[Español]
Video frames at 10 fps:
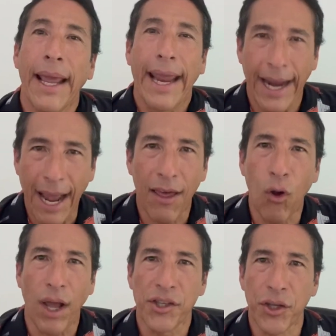En cada
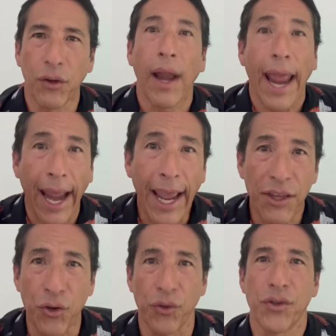ocasión,
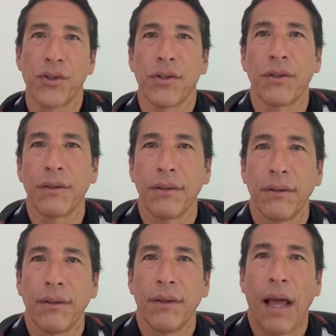ellos
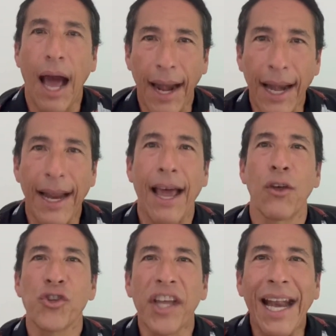han
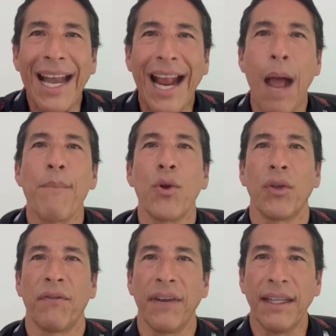alegado ser el cambio
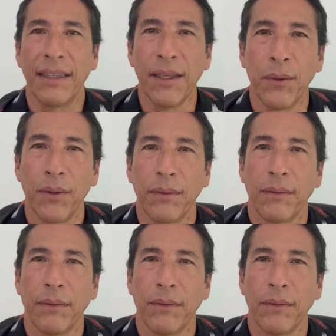definitivo,